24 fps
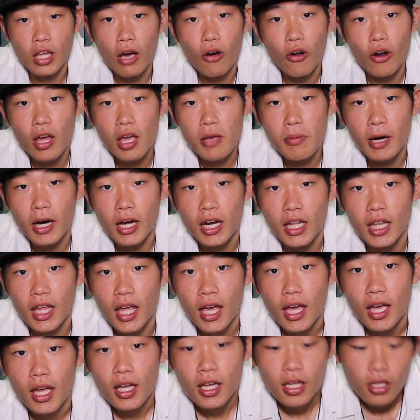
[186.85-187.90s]
で、俺は今からね
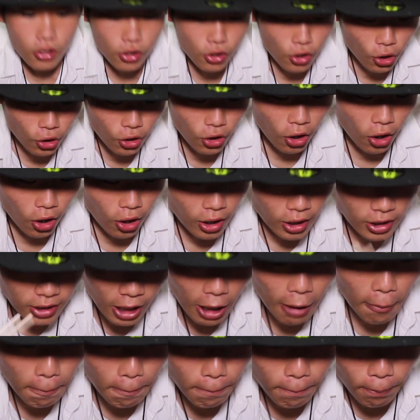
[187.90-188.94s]
この
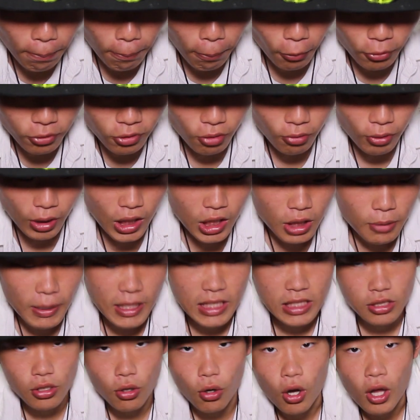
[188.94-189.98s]
100本の割り
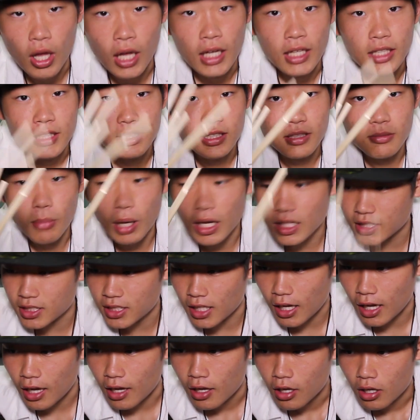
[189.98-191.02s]
箸をマジ
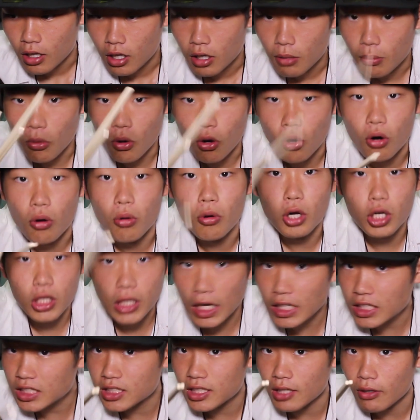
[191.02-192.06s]
でもう
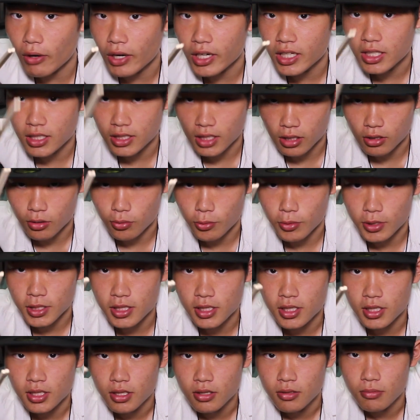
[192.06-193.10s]
ガチで割りに行きたいと思い
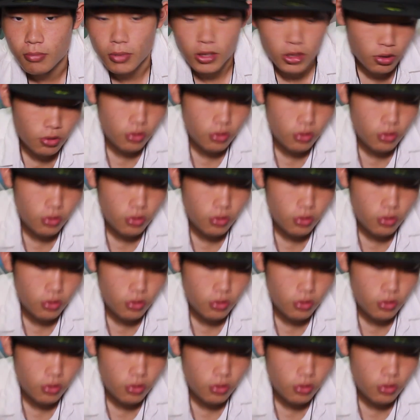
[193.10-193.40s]
ま